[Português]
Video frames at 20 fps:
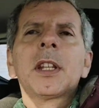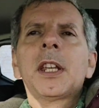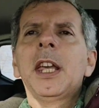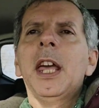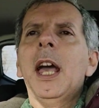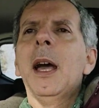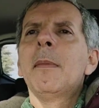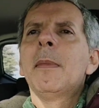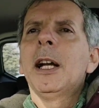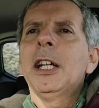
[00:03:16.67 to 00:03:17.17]

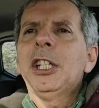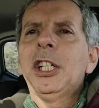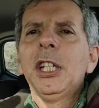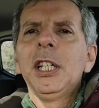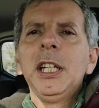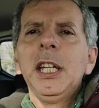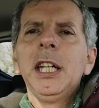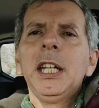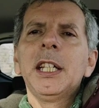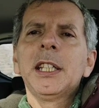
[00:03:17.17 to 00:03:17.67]
que é
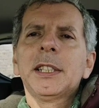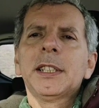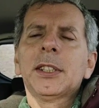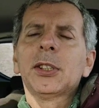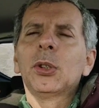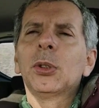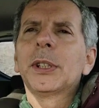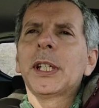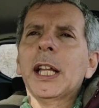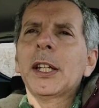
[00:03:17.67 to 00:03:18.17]
machinista,
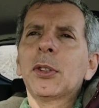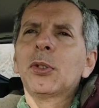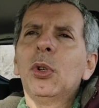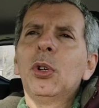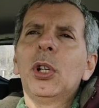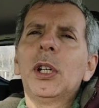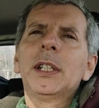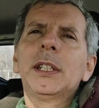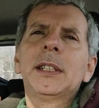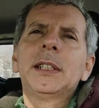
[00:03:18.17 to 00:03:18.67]

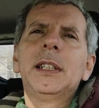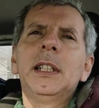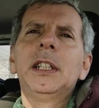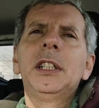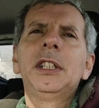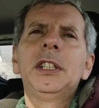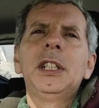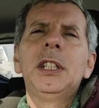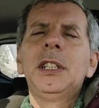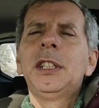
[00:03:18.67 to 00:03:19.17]
soldador
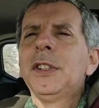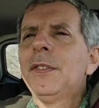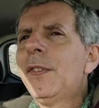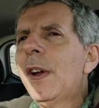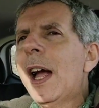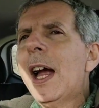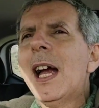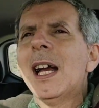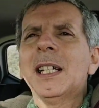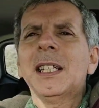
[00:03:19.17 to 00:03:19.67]
e
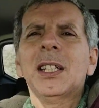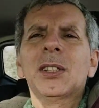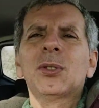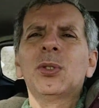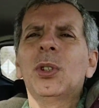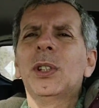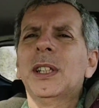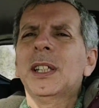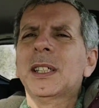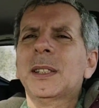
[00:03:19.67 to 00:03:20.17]
diversas
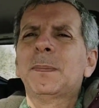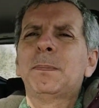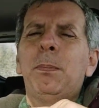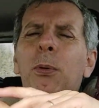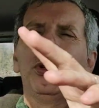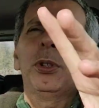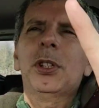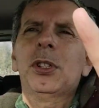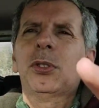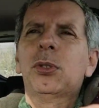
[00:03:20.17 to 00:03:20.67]
outras
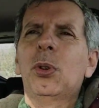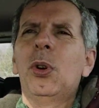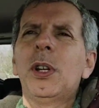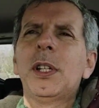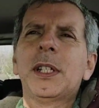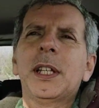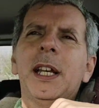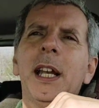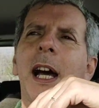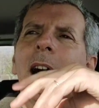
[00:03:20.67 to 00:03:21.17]

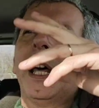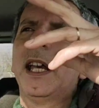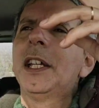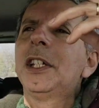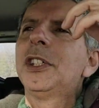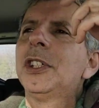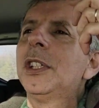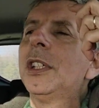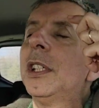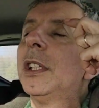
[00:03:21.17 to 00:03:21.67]
posições na
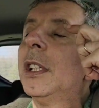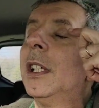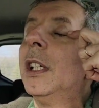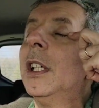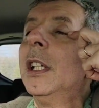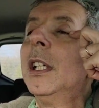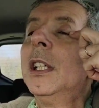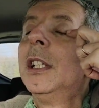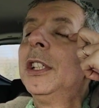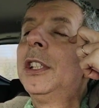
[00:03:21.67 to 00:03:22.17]
área de,
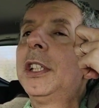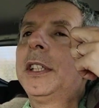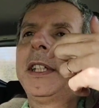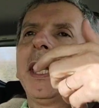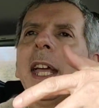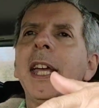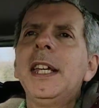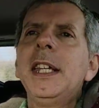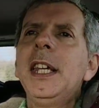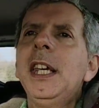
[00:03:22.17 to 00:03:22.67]
de
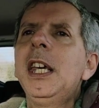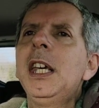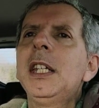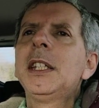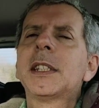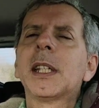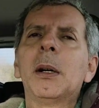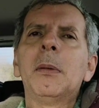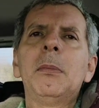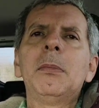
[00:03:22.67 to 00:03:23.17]
TI.
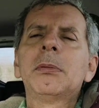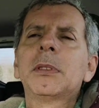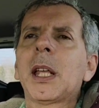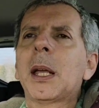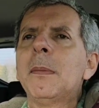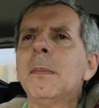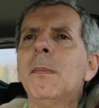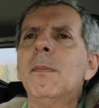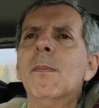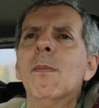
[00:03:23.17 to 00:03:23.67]
Então
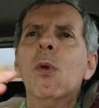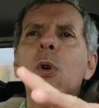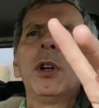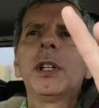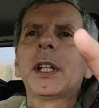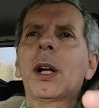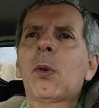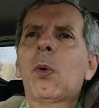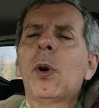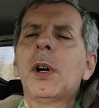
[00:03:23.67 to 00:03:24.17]
tem
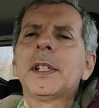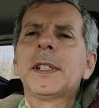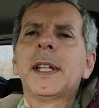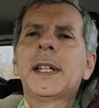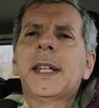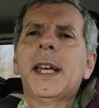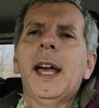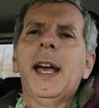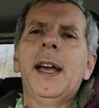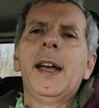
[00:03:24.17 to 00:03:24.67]
muita coisa
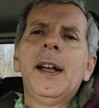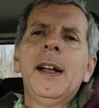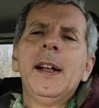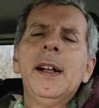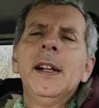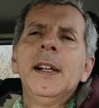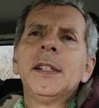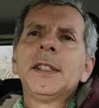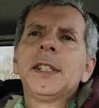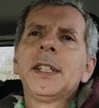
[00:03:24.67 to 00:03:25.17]
aí que é
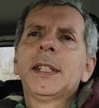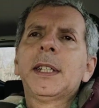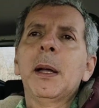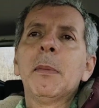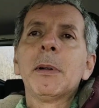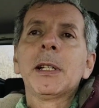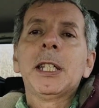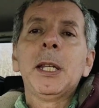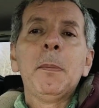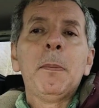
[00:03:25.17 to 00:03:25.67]

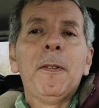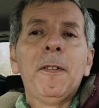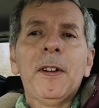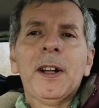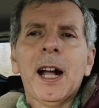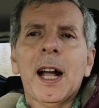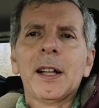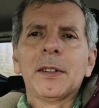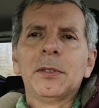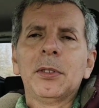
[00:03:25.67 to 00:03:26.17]
Sistema
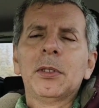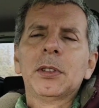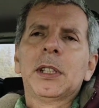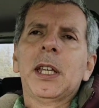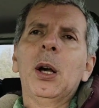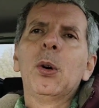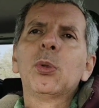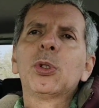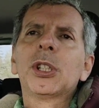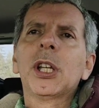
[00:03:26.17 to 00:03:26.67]
simplificado,
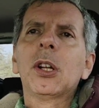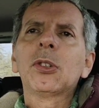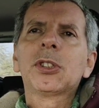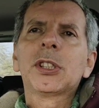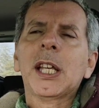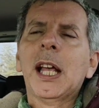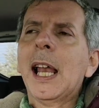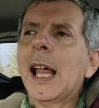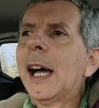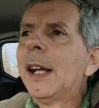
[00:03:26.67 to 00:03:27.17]
que é os
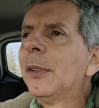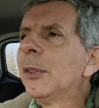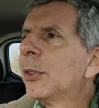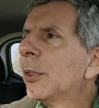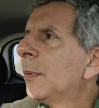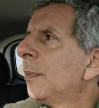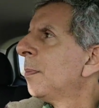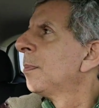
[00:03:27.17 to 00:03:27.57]
altos salários.